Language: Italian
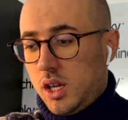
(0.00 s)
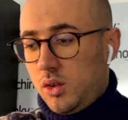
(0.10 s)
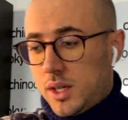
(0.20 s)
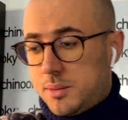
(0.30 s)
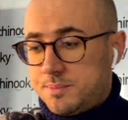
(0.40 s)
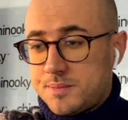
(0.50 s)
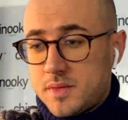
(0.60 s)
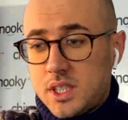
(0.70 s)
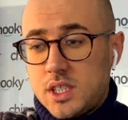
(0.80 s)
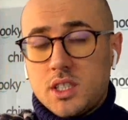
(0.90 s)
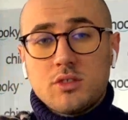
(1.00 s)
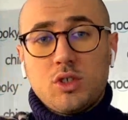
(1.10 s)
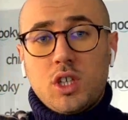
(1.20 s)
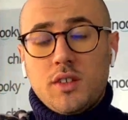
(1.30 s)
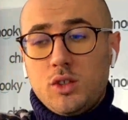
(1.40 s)
Allora,
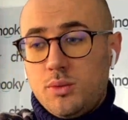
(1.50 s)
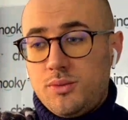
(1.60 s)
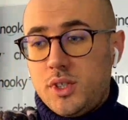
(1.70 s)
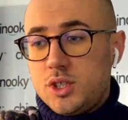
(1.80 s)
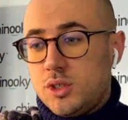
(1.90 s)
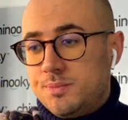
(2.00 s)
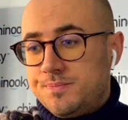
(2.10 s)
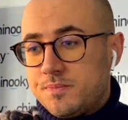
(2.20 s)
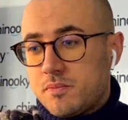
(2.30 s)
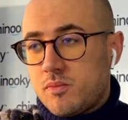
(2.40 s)
sono arrivato in ufficio.